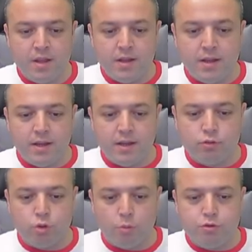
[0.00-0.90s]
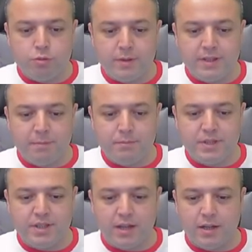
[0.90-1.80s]
E, top sürmeden
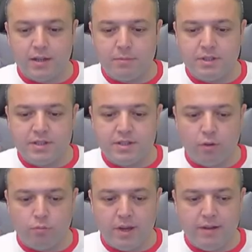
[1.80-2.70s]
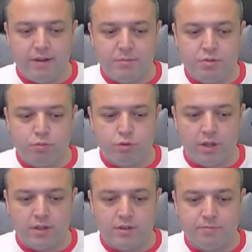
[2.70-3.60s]
bir tane alabiliriz. Savunmaya vermiş bunu
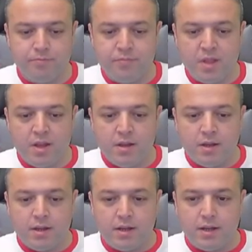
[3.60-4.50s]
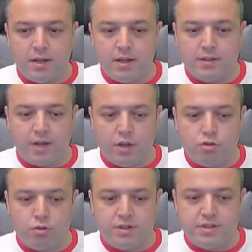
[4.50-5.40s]
alalım. E, daha
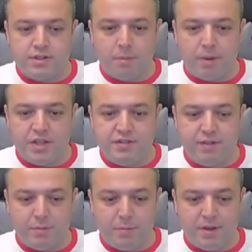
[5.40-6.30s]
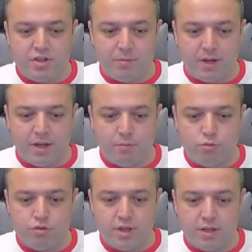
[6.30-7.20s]
sonrasında pas verme bence bayağı bir
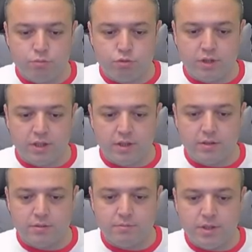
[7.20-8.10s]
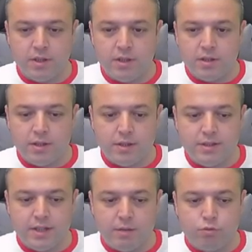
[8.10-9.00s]
yüksek. Buradan alalım. E,
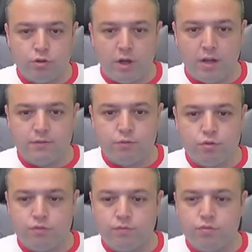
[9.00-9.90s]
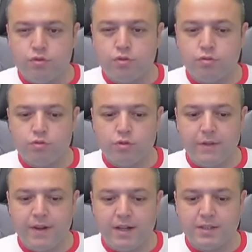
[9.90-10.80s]
direkt bunu alt gücü,
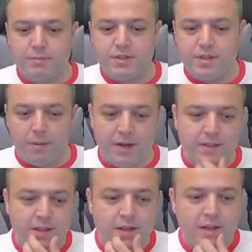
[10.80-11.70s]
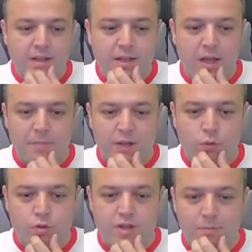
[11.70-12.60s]
gücüne verdiğimiz zaman yani ben
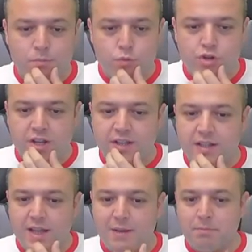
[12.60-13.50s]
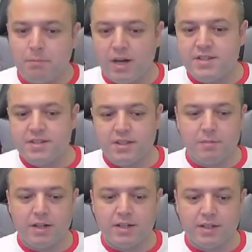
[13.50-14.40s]
olsam bu şekilde maxlarım
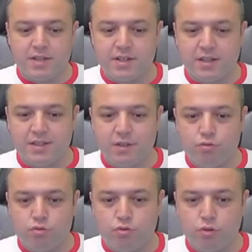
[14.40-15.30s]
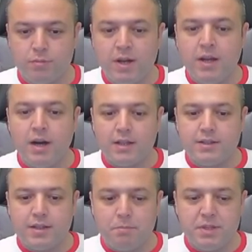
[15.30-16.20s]
arkadaşlar diye düşünüyorum.
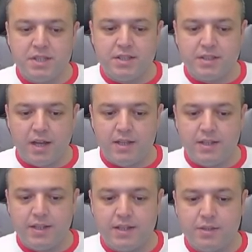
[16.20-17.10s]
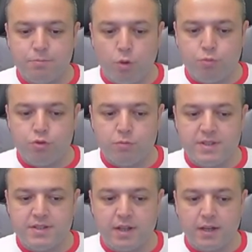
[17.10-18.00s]
Hatta bir tık daha ileriye gidip top
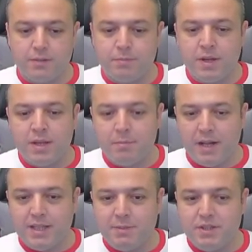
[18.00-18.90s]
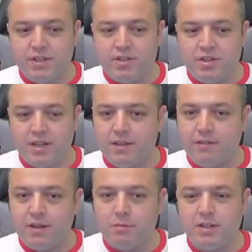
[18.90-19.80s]
sürmesinden alıp belki bitiriciliğe de
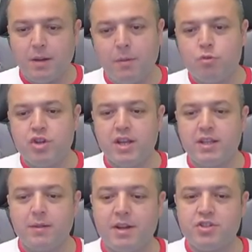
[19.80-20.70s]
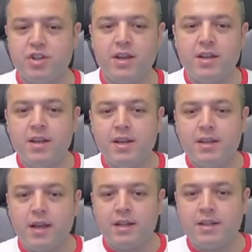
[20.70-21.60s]
verilebilir ama bu şekilde bence
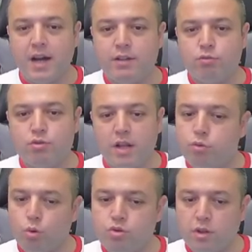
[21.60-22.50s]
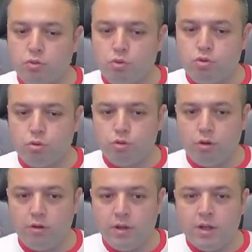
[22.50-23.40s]
yani gayet güzel 99
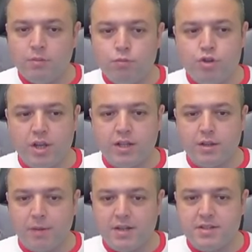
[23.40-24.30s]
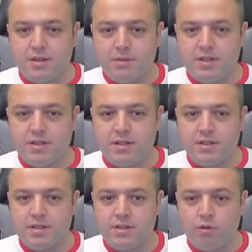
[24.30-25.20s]
oluyor. Bu şekilde
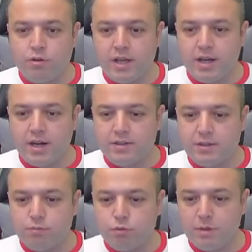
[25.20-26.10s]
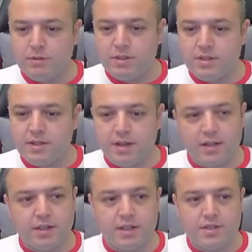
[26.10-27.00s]
maxlayabilirsiniz. Ödegard'ı bulabilirseniz
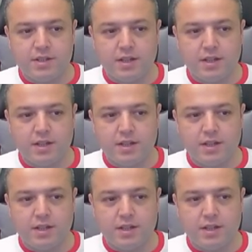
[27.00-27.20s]
arkadaşlar.